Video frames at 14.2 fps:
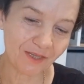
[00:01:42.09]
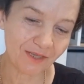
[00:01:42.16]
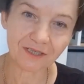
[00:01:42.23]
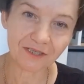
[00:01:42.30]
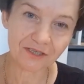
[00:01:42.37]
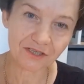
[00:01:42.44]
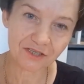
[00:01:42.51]

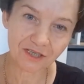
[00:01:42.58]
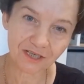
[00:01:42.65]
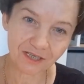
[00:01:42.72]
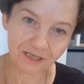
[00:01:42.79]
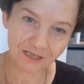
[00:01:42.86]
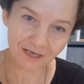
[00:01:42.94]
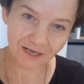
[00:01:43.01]
Конечно,
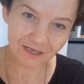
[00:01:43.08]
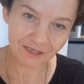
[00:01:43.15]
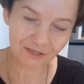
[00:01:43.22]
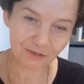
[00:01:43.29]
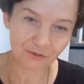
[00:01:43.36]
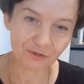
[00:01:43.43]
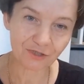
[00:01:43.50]
как
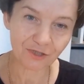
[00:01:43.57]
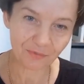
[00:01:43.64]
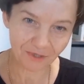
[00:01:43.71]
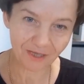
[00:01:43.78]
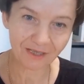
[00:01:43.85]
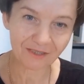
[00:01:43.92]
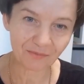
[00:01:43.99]
раньше, для
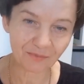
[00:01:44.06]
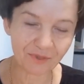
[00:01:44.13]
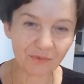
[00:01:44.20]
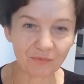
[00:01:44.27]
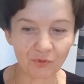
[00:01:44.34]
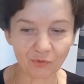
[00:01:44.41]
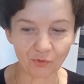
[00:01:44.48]
меня это
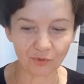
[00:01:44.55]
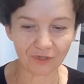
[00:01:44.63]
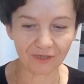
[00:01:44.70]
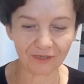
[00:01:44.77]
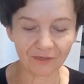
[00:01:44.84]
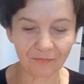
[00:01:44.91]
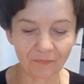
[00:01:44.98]
было бы
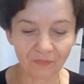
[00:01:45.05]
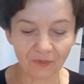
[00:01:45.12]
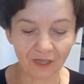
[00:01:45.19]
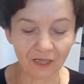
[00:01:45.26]
дорого.